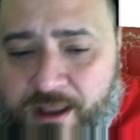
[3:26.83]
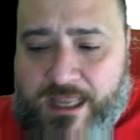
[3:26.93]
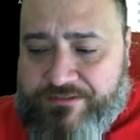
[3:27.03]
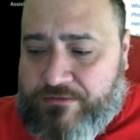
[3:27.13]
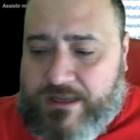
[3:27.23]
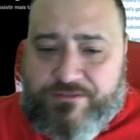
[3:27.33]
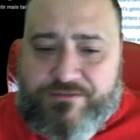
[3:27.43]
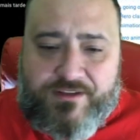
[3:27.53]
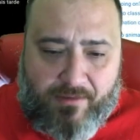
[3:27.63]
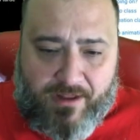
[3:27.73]
esse é um caso de
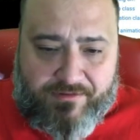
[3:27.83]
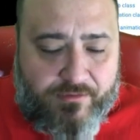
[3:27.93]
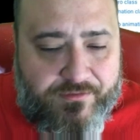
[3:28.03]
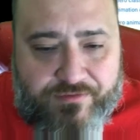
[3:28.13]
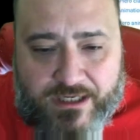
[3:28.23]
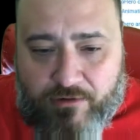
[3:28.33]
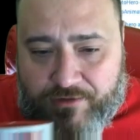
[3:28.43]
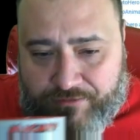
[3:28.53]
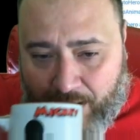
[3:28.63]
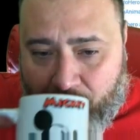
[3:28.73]
animação em Flutter. Olha
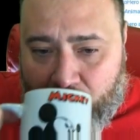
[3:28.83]
só.